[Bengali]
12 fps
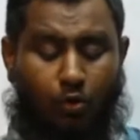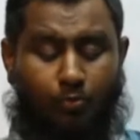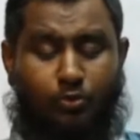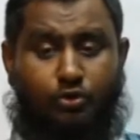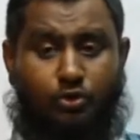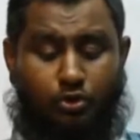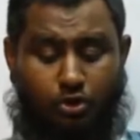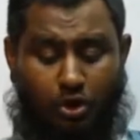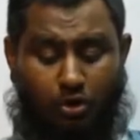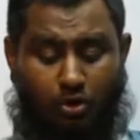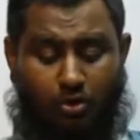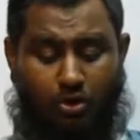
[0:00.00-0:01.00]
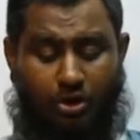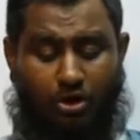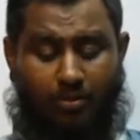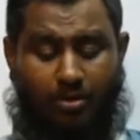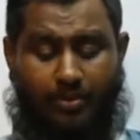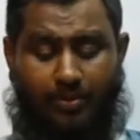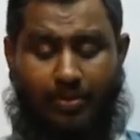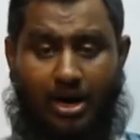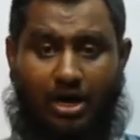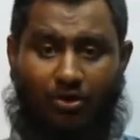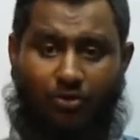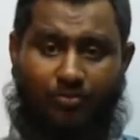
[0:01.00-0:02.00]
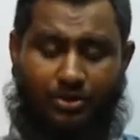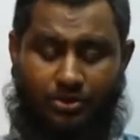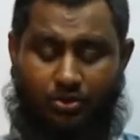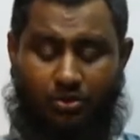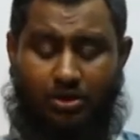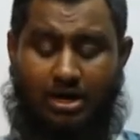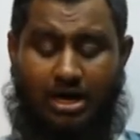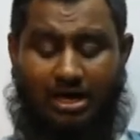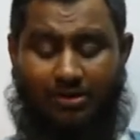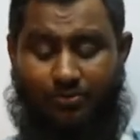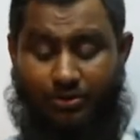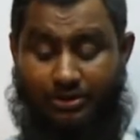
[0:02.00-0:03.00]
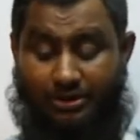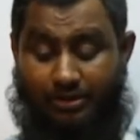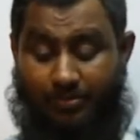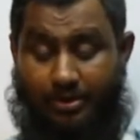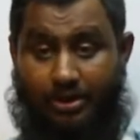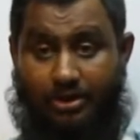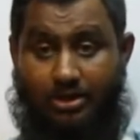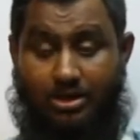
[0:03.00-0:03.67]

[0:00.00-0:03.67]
উপযুক্ত সংরক্ষণের অভাবে ভালো বীজও খারাপ হয়ে যেতে পারে